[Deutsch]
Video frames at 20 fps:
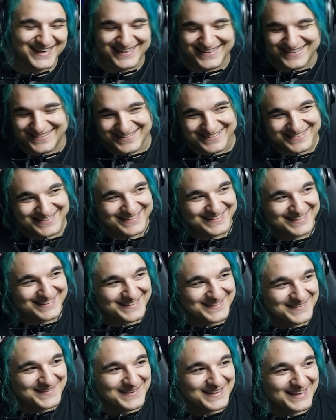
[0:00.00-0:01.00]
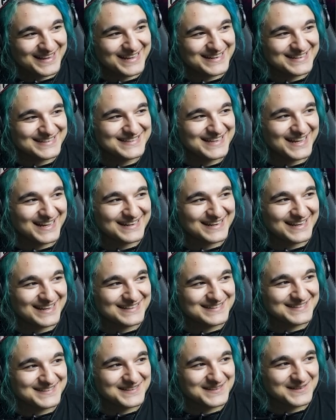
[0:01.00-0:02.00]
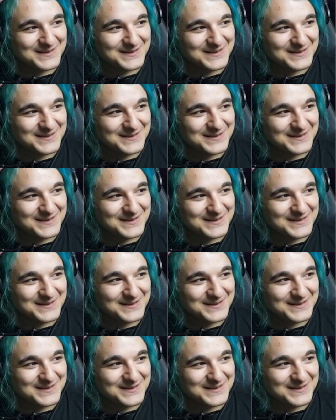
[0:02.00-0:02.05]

Nein. Kann ich nachladen?